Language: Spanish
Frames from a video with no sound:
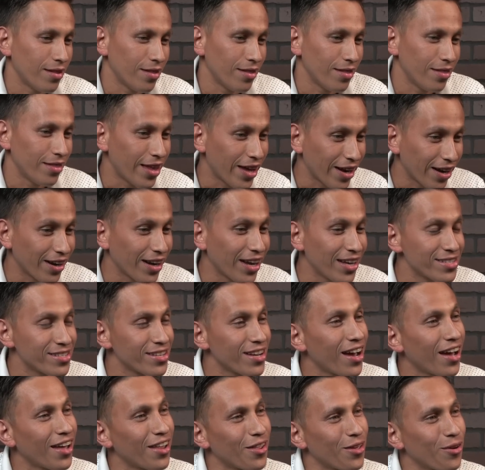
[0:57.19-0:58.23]
dar
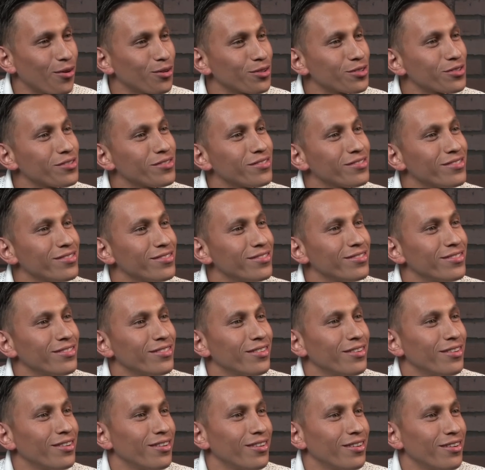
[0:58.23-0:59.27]
gracias a Dios
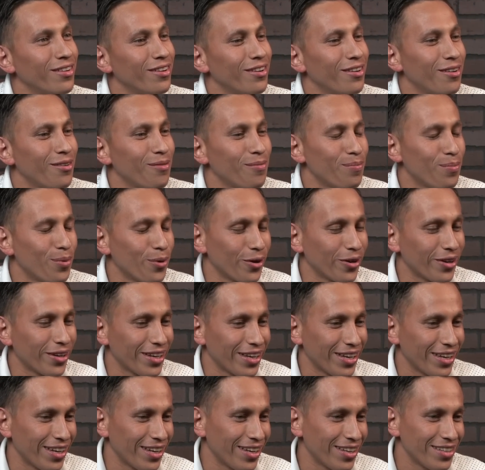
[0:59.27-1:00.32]

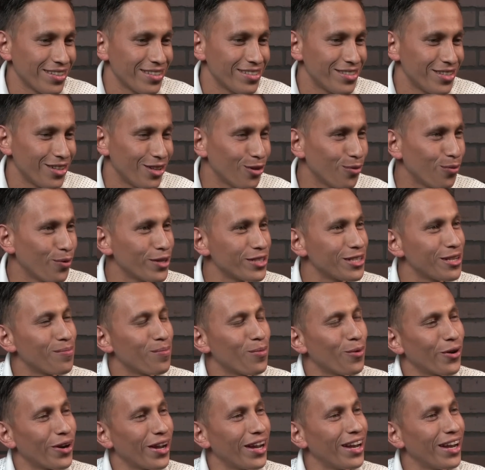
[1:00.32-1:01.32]
porque si no fuese por